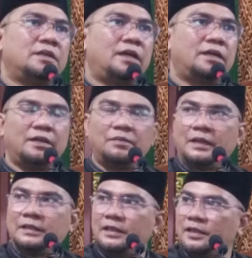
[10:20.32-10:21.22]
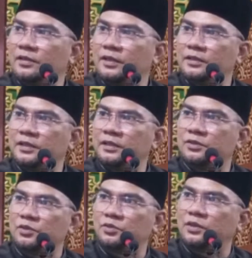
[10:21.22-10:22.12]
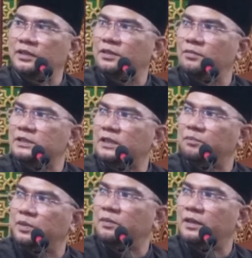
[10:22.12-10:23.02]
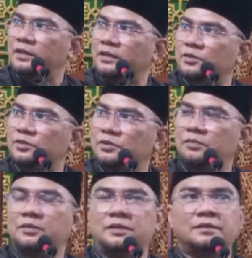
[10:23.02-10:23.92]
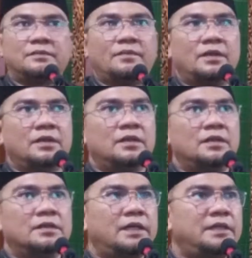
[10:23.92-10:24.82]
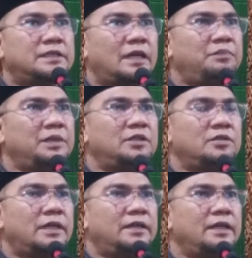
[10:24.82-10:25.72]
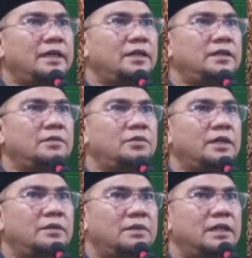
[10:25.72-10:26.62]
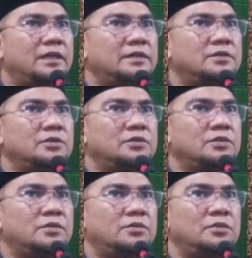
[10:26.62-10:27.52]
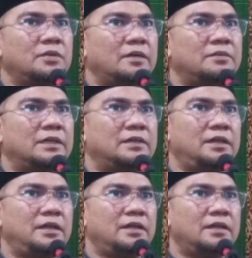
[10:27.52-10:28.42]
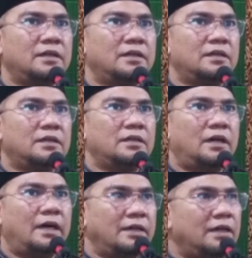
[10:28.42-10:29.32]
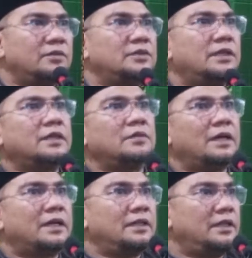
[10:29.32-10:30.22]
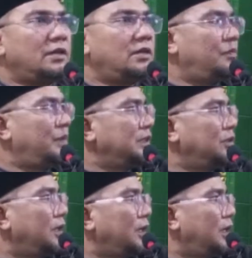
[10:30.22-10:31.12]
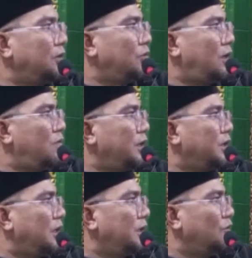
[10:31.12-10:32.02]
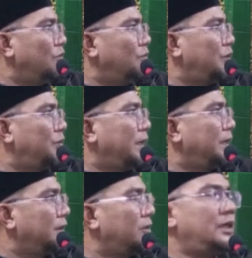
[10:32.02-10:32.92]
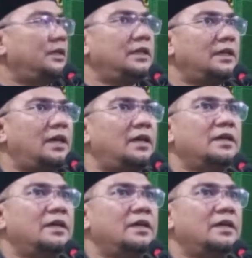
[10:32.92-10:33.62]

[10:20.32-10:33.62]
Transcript: Karena banyak orang disusukan sama sapi pak, air susu sapi. Jadi sapi itu kadang heran dia bu, eh mengeras susu aku. Ah, berarti anak aku sakit makanya kalau pas Idul Adha itu ramai anak-anak ngumpul pak karena tahu dah inilah